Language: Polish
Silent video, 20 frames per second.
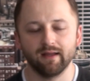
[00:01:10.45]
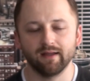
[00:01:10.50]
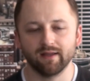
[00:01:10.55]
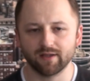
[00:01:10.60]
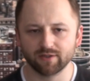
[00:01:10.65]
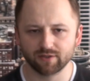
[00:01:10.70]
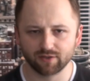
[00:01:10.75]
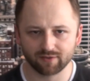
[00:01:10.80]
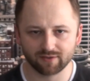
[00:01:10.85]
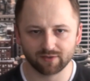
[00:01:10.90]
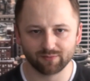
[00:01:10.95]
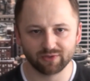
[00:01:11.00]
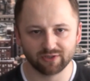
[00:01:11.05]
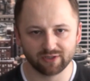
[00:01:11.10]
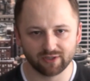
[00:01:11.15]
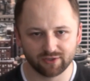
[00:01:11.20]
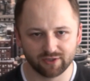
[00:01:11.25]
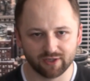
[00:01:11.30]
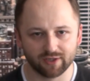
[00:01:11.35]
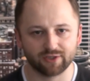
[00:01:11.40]
Ja się
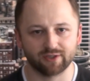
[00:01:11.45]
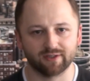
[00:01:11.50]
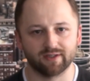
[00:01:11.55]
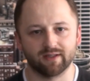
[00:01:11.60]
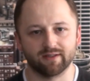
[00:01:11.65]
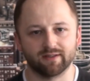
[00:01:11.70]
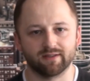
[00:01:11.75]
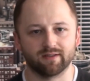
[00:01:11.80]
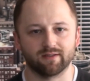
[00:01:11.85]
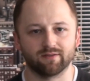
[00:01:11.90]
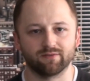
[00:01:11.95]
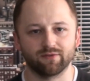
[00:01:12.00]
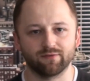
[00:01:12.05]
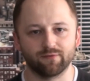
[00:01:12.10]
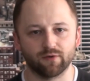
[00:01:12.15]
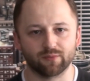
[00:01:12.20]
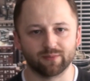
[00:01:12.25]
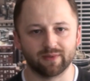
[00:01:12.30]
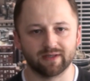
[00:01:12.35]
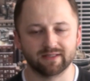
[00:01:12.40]
osobiście cieszę na tę
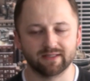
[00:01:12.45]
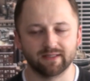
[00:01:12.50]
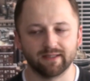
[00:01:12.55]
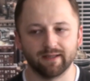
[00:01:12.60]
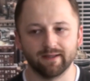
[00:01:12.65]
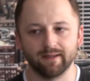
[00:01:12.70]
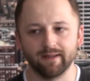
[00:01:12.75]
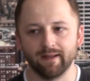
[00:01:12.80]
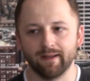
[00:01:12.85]
informację.